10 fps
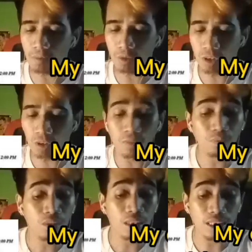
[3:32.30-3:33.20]
nga po nito
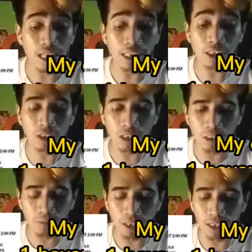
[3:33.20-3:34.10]
sila
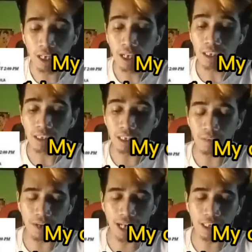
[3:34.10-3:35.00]
Street Smart
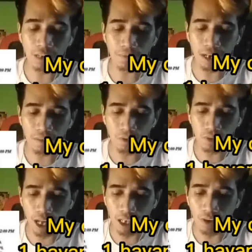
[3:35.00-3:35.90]
same rider pa rin po
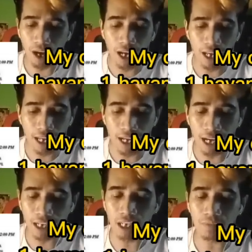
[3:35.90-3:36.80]
tayo IA
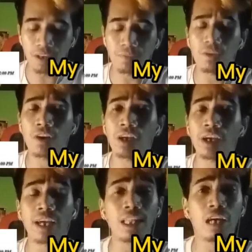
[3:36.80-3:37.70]
Aguila pa rin po ang
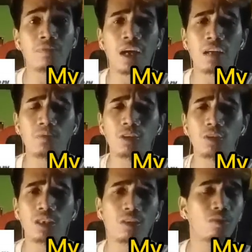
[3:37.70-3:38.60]
rerenda para po
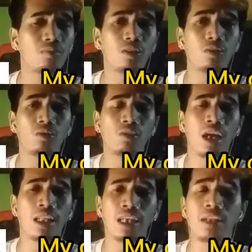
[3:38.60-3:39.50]
dito sa numero 1
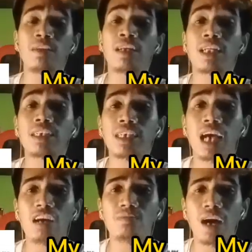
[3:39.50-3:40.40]
natin na si
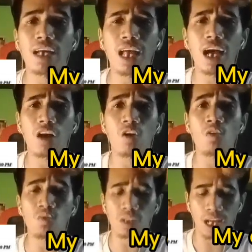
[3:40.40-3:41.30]
Habana
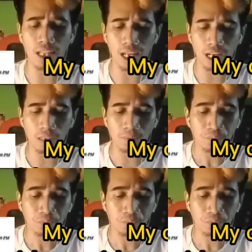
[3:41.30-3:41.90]
o oh, Nana.